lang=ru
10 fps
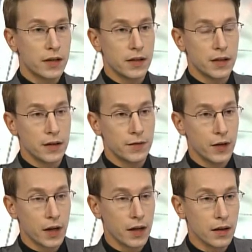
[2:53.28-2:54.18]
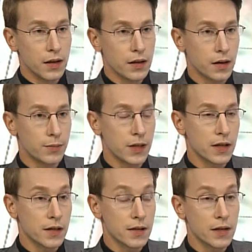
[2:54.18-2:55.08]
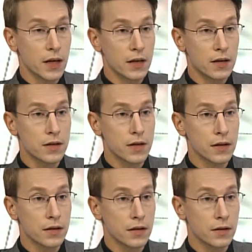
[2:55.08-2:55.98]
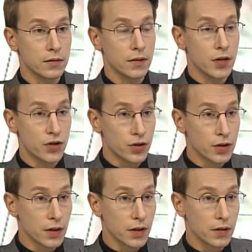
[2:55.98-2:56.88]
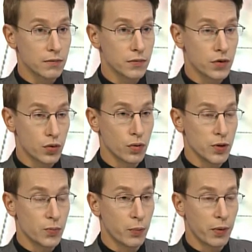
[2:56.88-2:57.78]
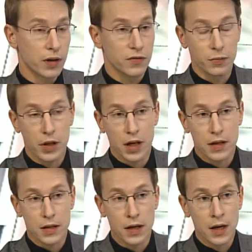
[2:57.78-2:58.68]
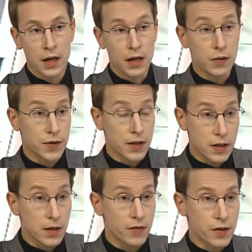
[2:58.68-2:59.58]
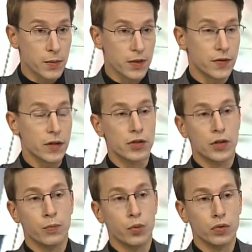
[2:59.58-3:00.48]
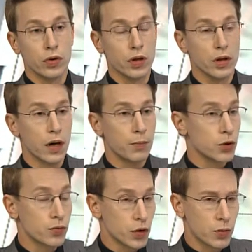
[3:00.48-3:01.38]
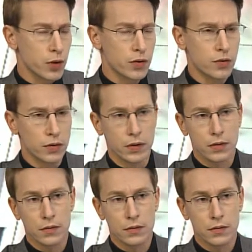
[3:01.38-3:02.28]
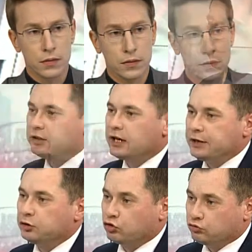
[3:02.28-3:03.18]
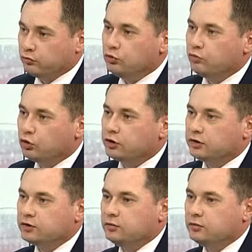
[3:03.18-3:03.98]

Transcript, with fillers: открытия филиала аптеки социальных цен неожиданно стоимость препаратов меняется и в соседних фармацевтических пунктах. А почему так происходит? микросреда, она существует в городе